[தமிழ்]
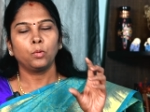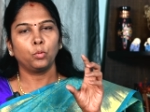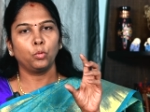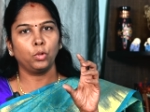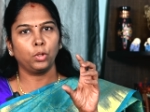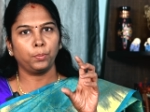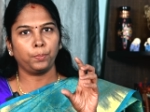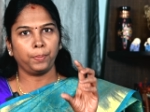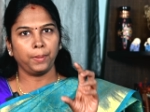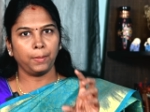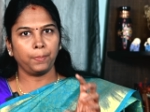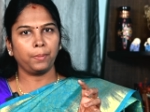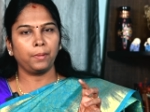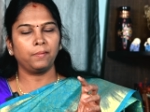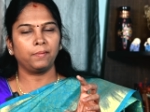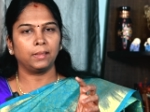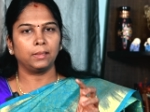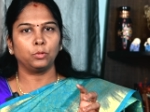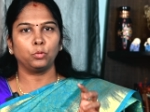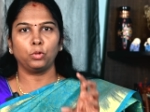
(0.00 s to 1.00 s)
ஒரு
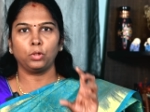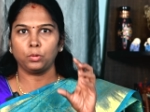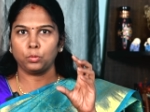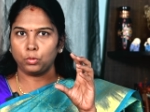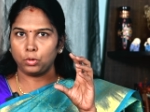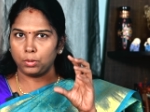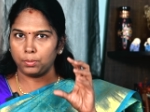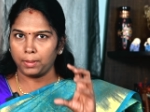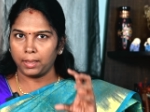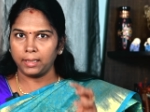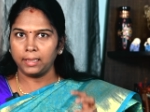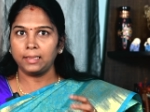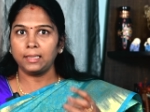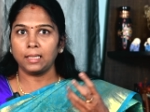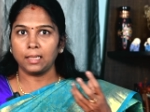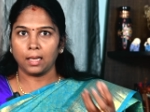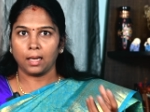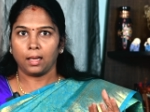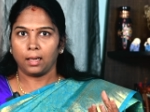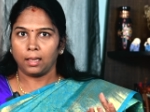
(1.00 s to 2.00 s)
பீப்புள் வந்து ஒரு ஒரு
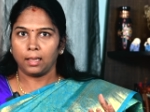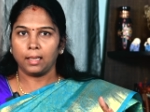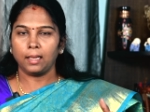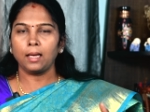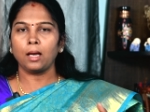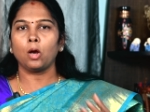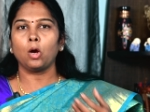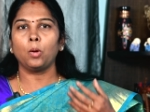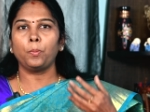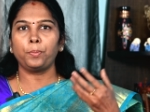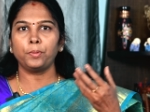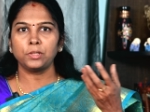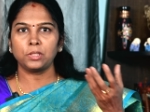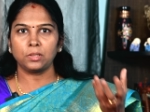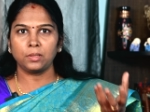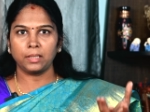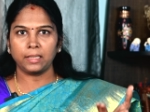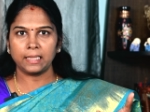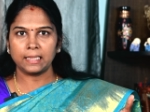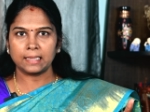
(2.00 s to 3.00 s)
மனிதனால்
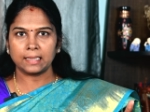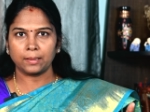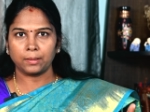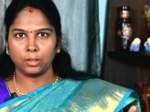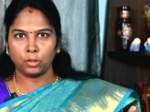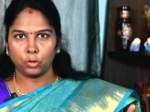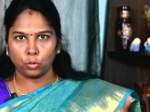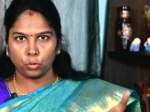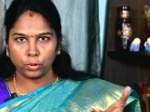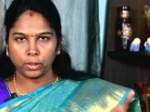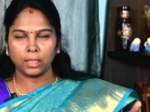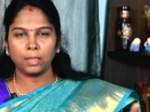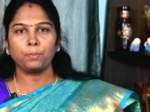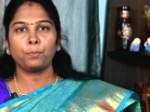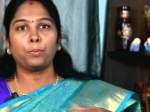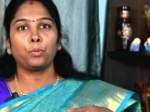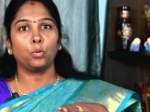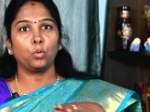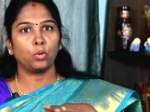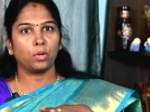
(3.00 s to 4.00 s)
ஆப்பர்ச்சுனிட்டிஸை நோக்கி
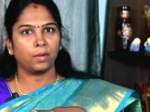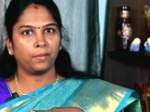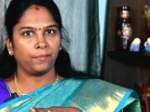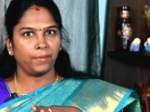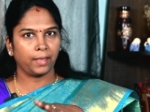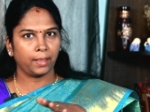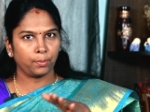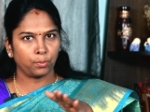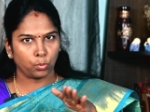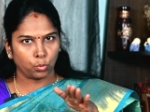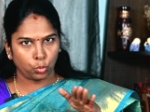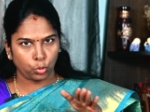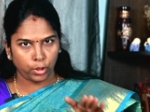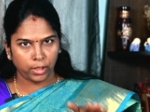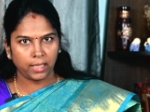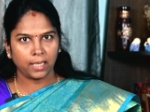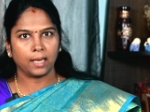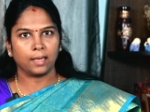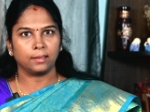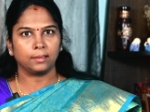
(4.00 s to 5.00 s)
போகவே
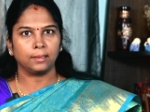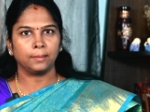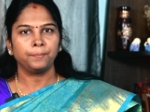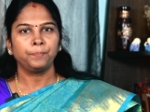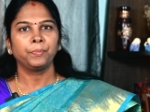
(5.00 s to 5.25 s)
முடியாது